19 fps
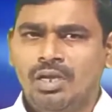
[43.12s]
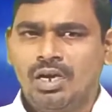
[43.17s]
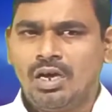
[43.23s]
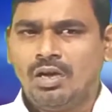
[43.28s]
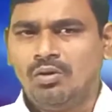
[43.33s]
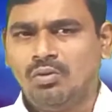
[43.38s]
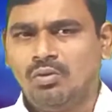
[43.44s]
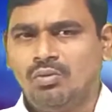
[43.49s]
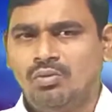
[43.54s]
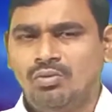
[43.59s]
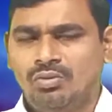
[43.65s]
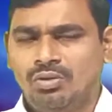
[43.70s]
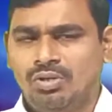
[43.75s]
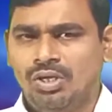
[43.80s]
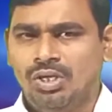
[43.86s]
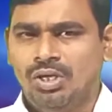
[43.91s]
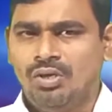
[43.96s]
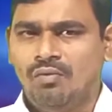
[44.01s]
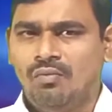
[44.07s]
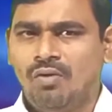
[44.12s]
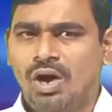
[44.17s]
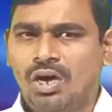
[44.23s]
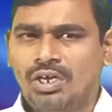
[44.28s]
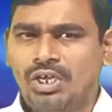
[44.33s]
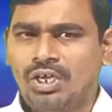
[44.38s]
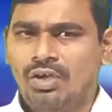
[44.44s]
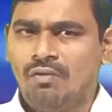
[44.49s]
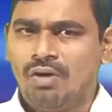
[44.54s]
ఇంకనూ ఈ
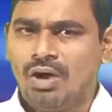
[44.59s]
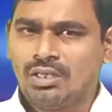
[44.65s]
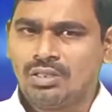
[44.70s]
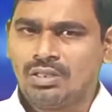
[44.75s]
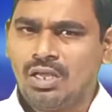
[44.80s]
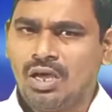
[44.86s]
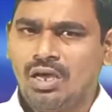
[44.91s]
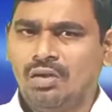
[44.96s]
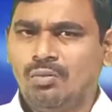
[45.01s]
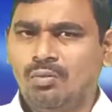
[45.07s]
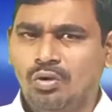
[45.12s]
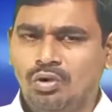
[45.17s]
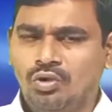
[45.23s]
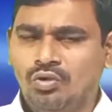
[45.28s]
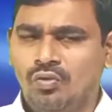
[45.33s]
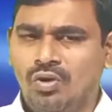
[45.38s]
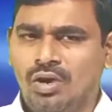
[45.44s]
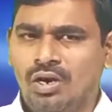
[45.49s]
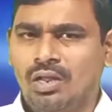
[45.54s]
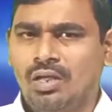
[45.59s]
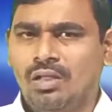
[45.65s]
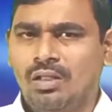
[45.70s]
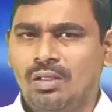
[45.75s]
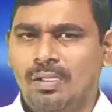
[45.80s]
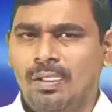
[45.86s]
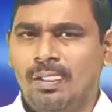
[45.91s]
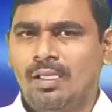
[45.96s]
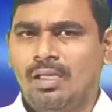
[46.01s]
వాక్య వాగ్దానముల ద్వారా
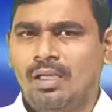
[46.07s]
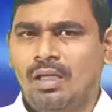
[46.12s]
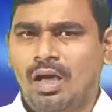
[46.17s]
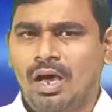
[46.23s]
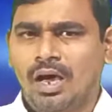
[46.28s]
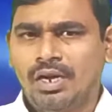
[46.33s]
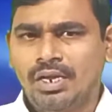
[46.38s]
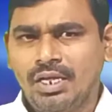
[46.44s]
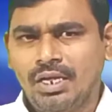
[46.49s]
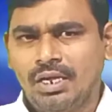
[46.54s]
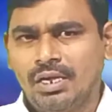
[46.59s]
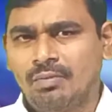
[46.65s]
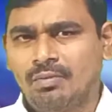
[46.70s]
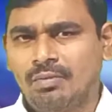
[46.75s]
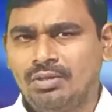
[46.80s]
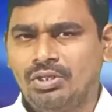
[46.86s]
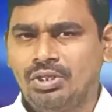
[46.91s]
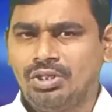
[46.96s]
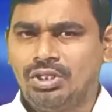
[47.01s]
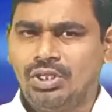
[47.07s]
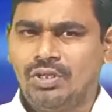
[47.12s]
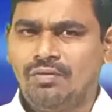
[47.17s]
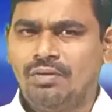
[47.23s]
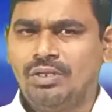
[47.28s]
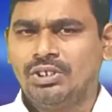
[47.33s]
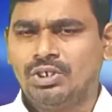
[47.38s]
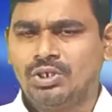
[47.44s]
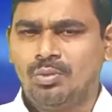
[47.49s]
అనేక మంది
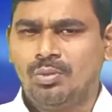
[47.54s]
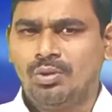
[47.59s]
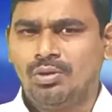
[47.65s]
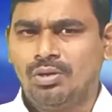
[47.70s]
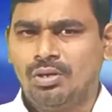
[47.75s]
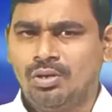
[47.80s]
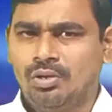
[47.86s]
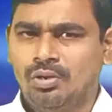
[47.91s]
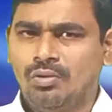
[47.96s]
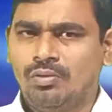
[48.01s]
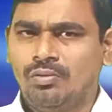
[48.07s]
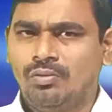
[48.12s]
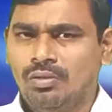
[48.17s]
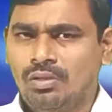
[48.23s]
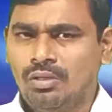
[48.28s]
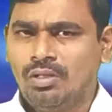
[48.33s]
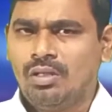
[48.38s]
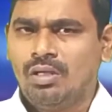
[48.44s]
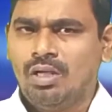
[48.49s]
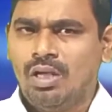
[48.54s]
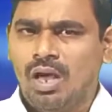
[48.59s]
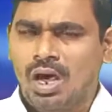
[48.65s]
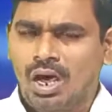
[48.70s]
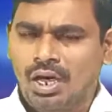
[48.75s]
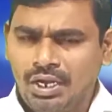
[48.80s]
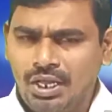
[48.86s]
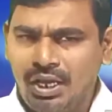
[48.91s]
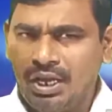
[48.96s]
దీవించబడినట్లు
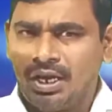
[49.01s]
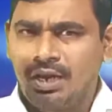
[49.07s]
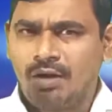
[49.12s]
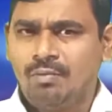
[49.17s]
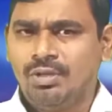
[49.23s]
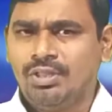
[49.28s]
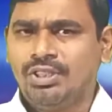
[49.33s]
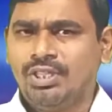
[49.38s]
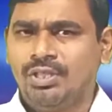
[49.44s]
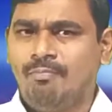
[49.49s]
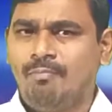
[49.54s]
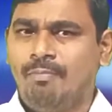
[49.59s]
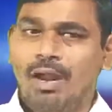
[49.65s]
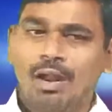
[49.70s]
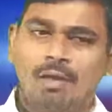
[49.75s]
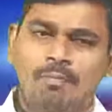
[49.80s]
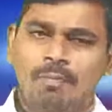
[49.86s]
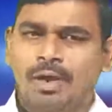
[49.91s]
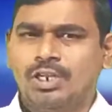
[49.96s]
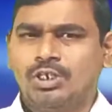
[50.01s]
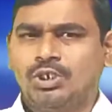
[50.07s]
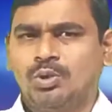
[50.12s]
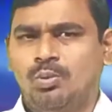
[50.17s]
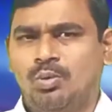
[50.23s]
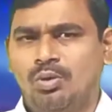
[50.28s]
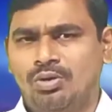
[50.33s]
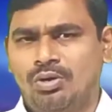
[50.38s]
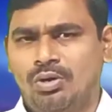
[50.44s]
అనేక మంది
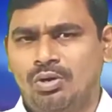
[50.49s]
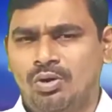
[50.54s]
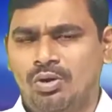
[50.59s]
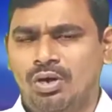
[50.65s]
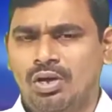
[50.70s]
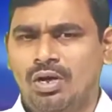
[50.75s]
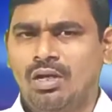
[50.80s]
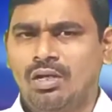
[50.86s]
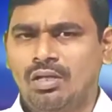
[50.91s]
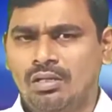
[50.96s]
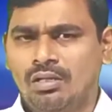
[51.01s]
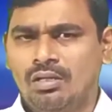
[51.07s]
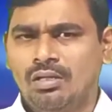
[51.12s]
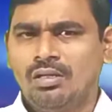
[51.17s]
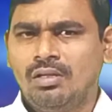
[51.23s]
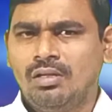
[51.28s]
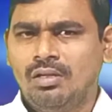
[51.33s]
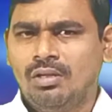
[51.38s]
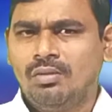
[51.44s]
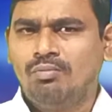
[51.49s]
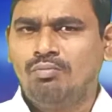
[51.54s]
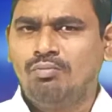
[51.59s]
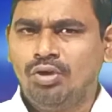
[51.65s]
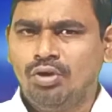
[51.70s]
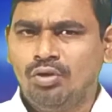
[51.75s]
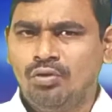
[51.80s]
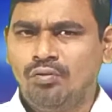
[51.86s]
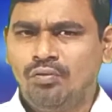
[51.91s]
బలపరచబడినట్లుగా
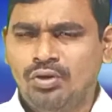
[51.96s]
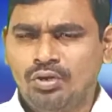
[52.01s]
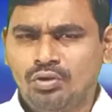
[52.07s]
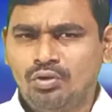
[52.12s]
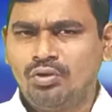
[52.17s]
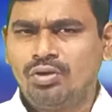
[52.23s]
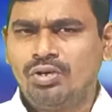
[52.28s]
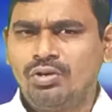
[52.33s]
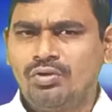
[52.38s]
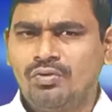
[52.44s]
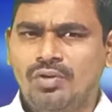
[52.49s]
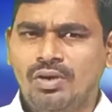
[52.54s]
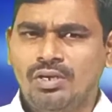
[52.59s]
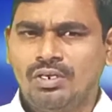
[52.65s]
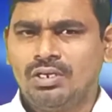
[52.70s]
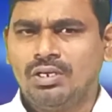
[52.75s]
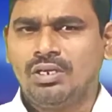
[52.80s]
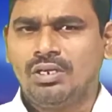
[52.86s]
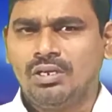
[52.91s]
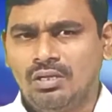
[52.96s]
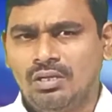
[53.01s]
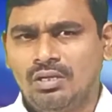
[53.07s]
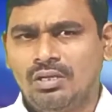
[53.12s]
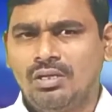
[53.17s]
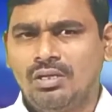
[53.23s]
మీరు వింటున్నటువంటి